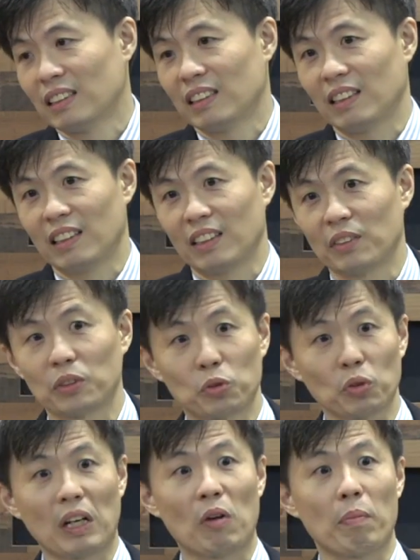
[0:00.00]
啊，有时
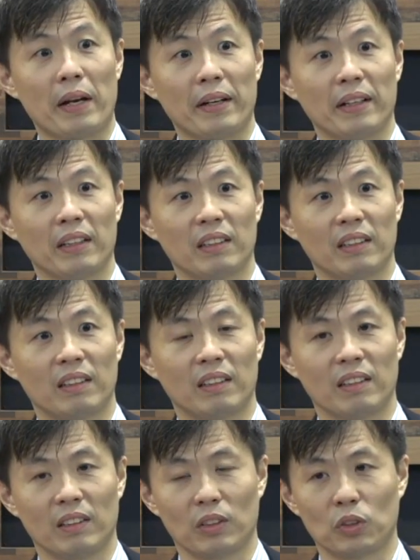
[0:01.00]
做老板的，呃，